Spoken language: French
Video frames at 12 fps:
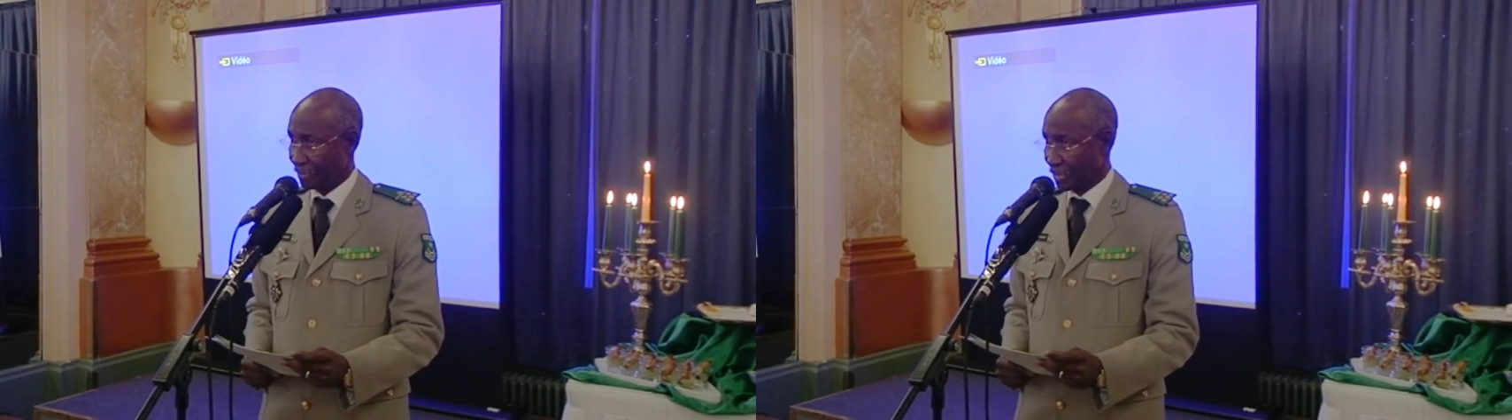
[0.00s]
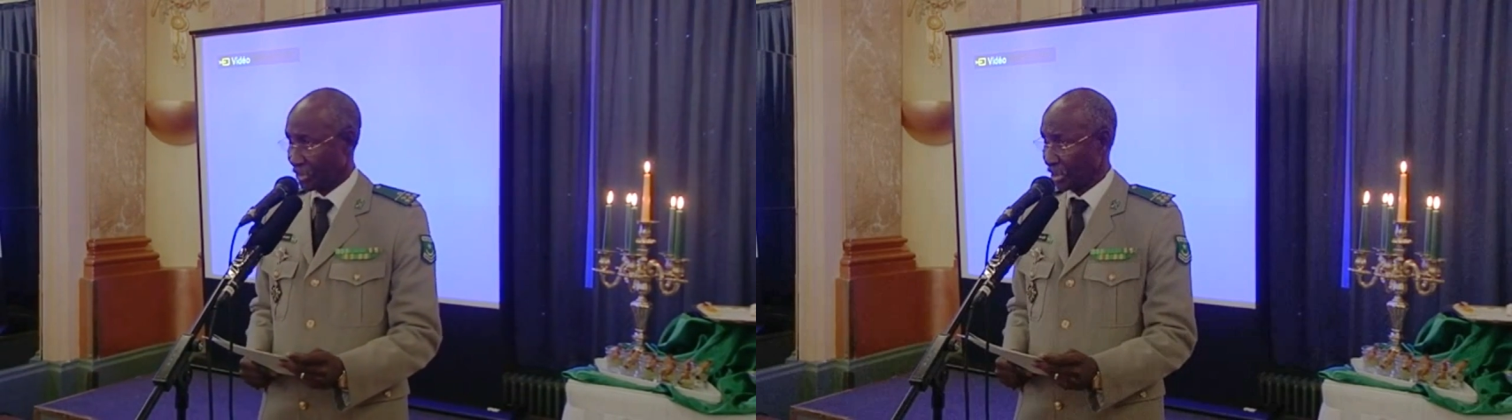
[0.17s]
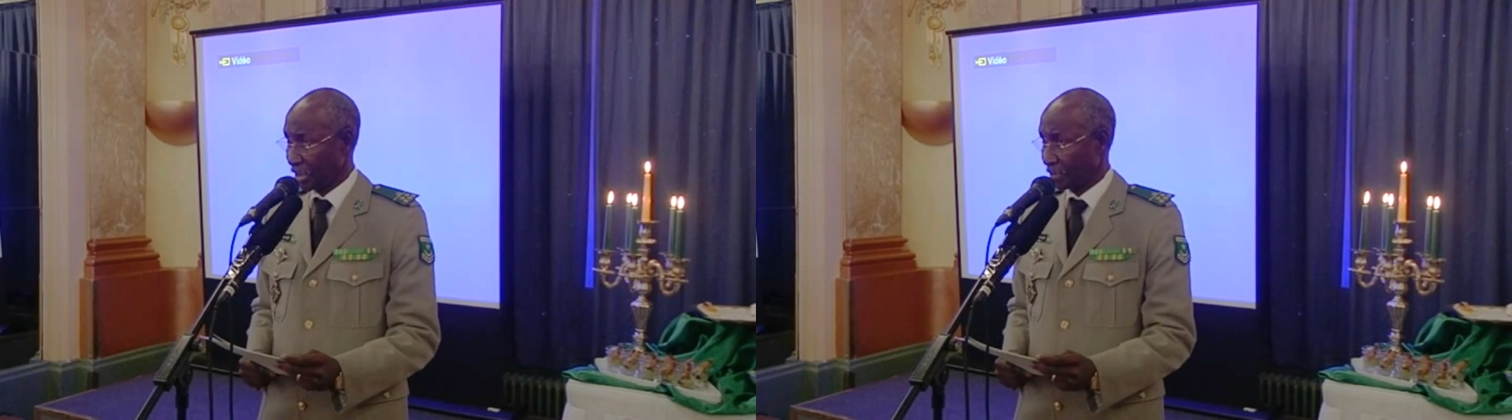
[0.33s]

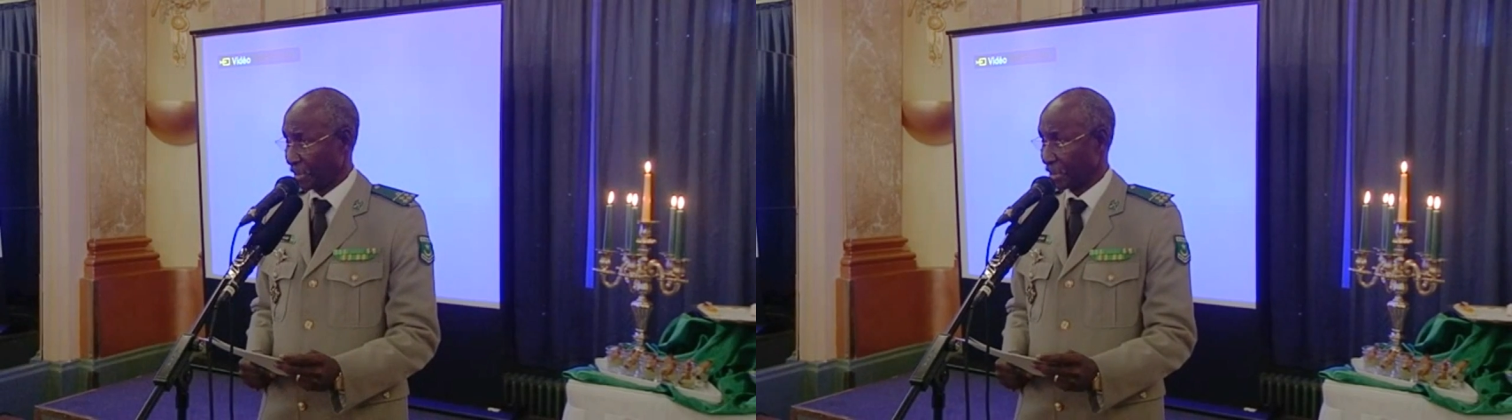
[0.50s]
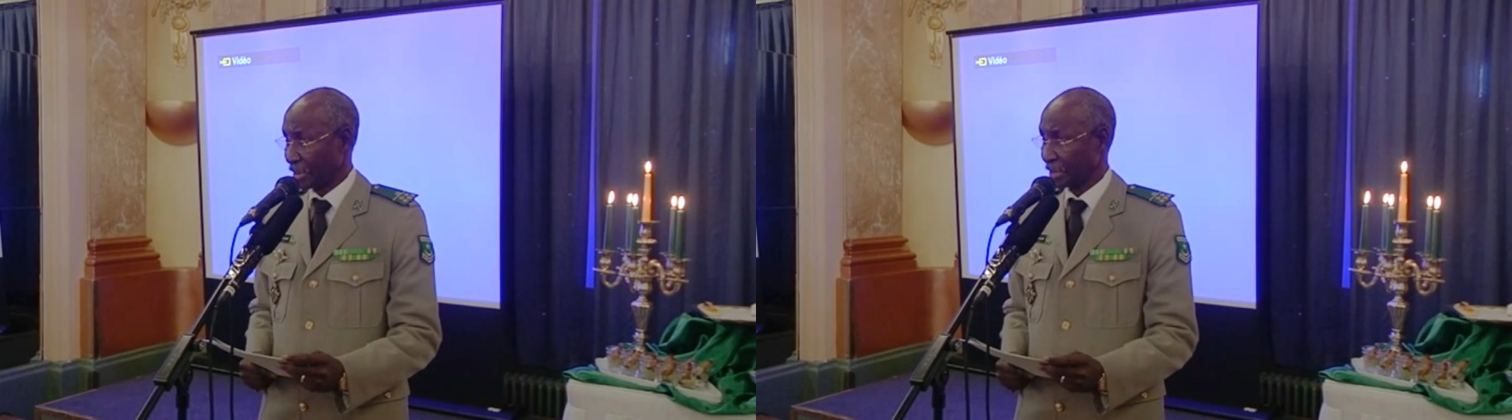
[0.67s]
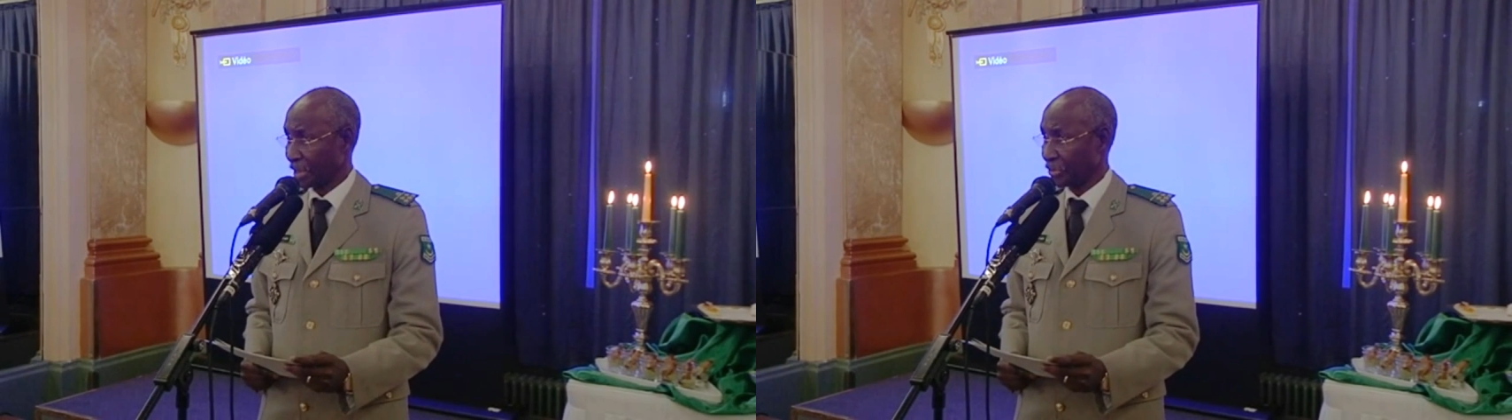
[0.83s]
Monsieur le
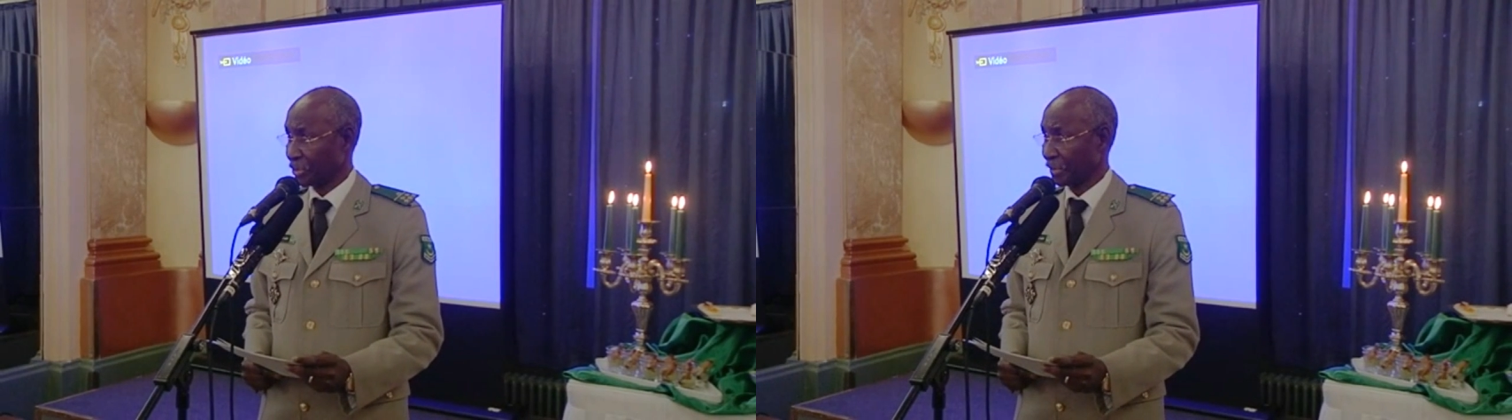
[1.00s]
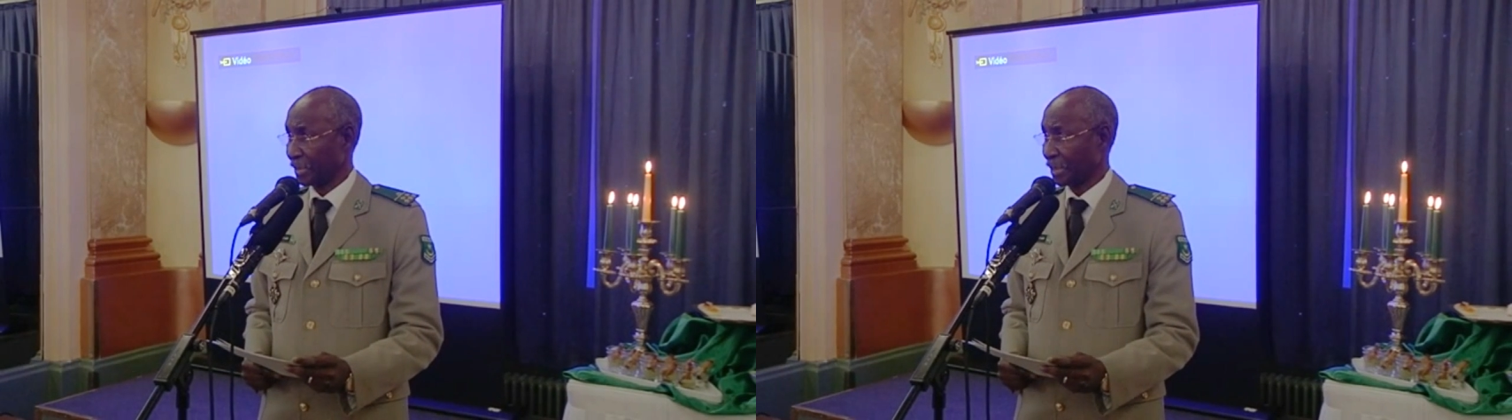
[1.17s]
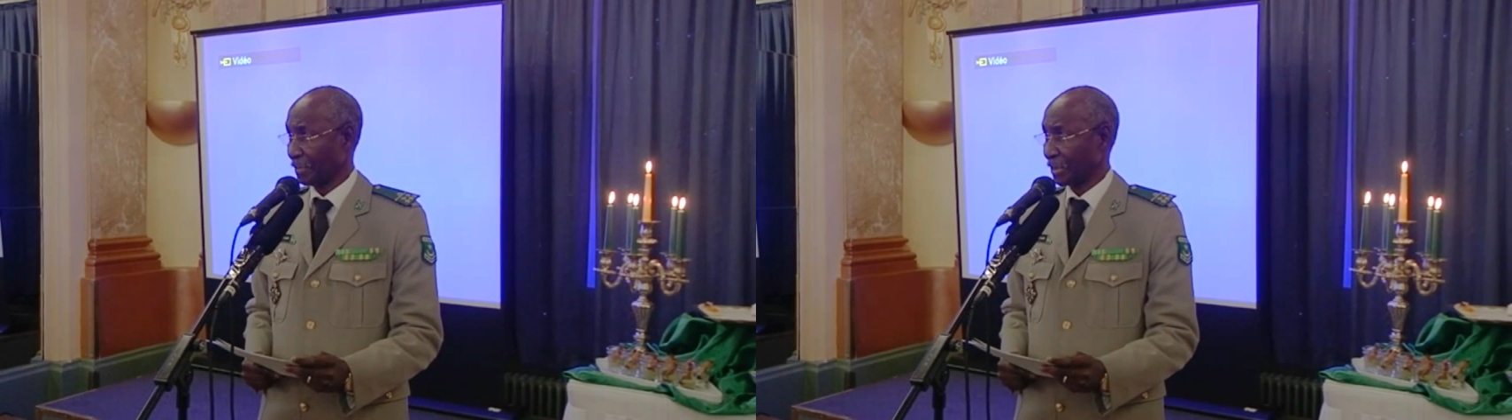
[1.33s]
représentant du
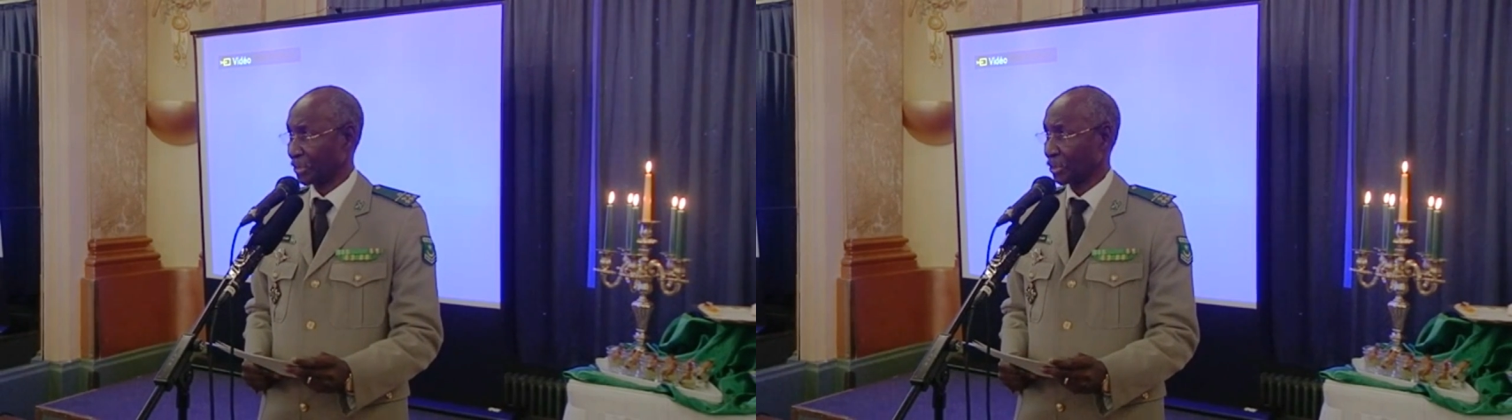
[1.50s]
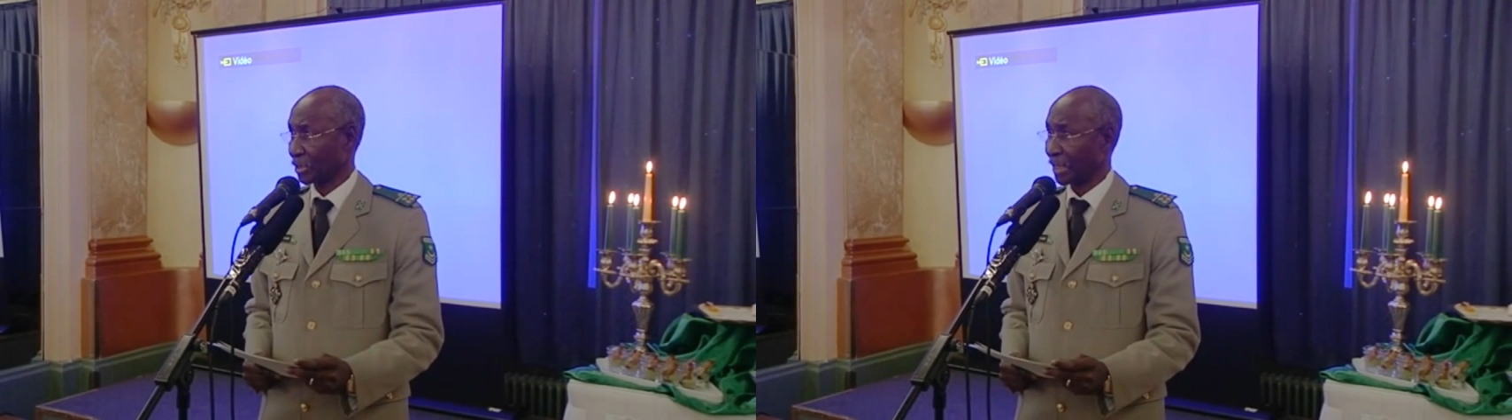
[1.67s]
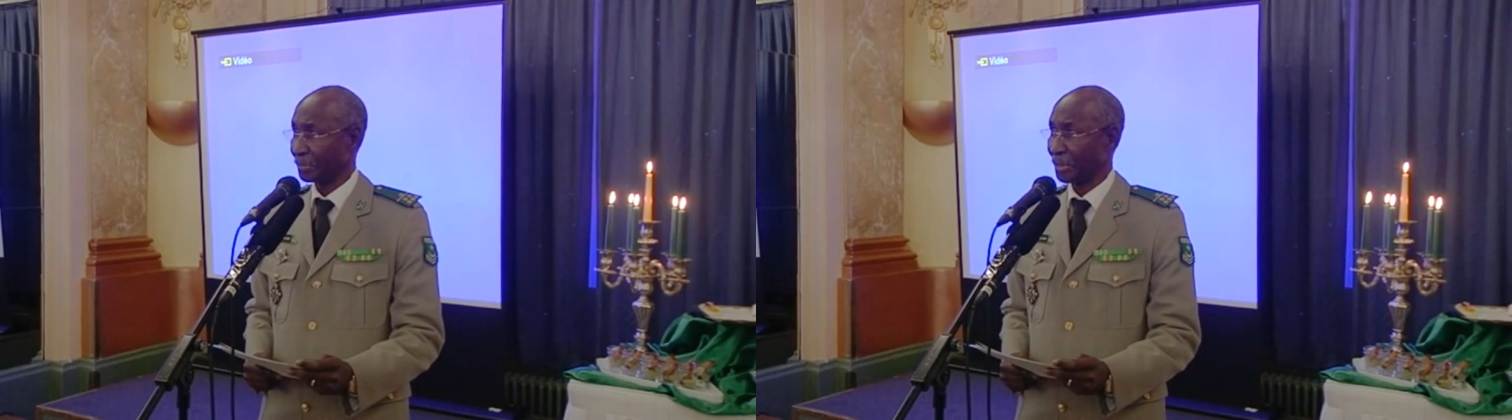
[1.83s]
chef
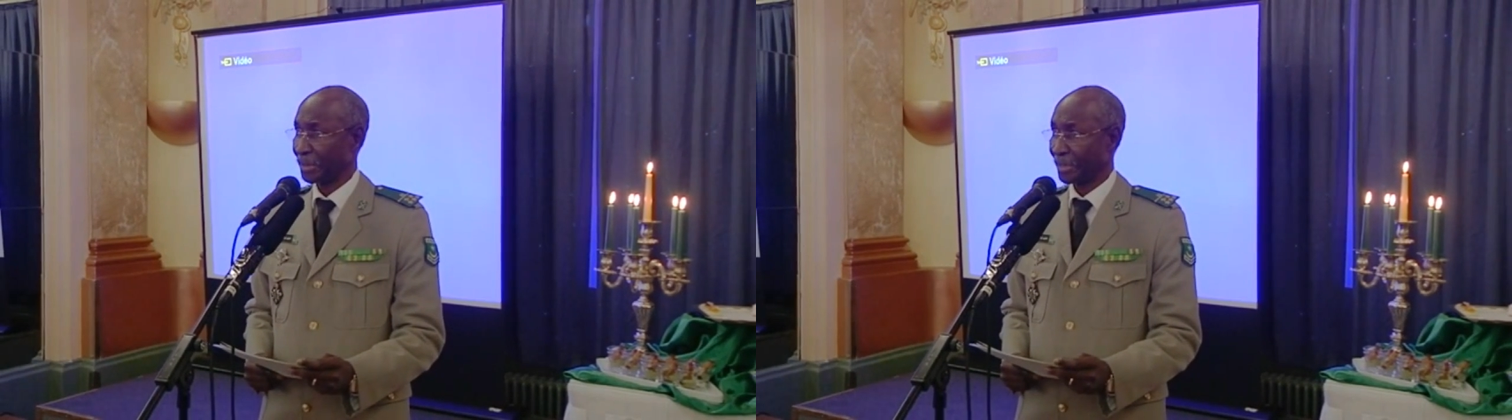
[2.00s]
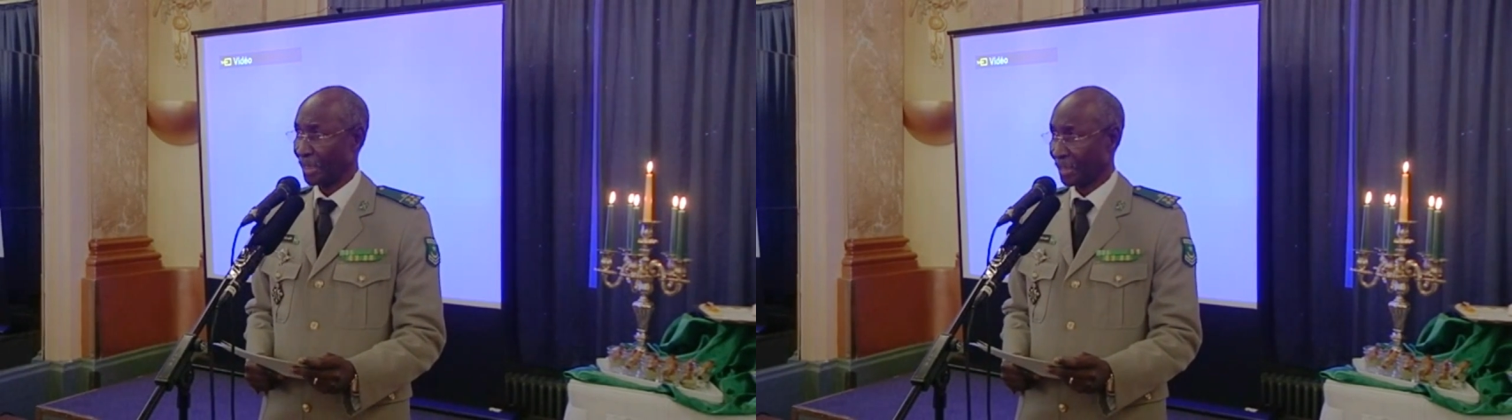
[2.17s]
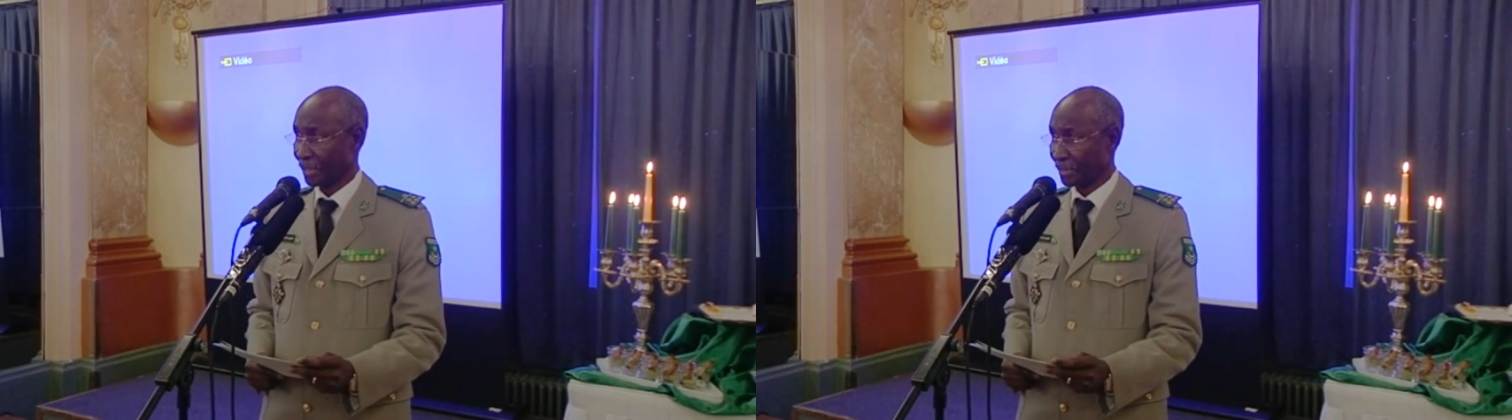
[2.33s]
d'état-major de l'armée de
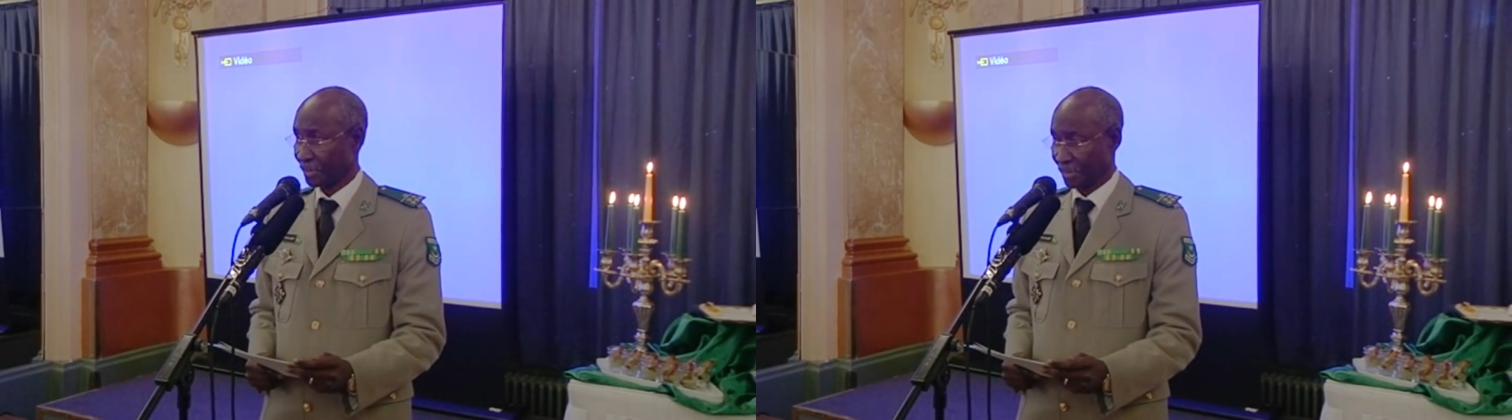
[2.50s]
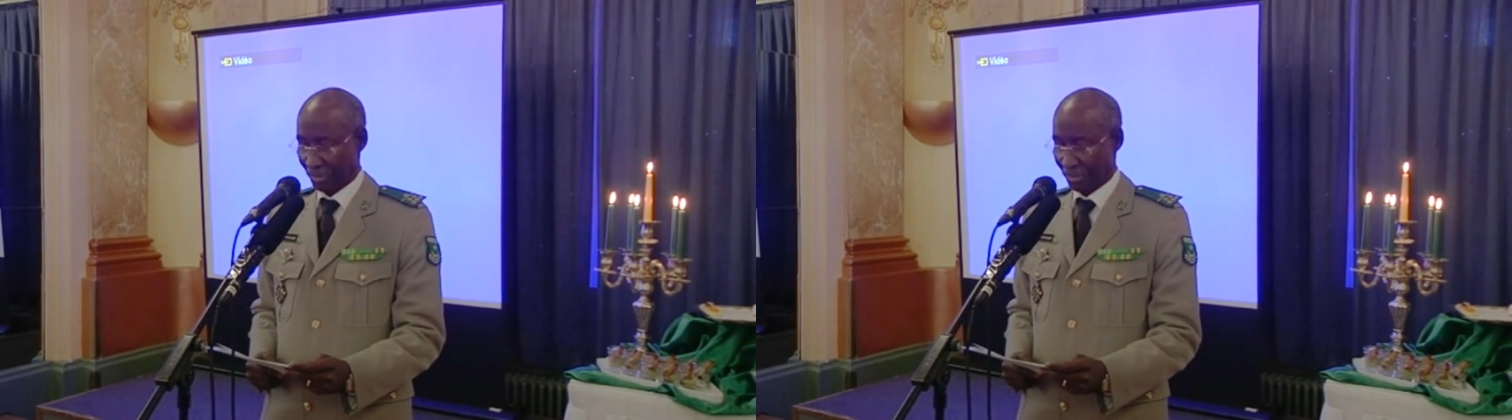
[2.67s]
terre,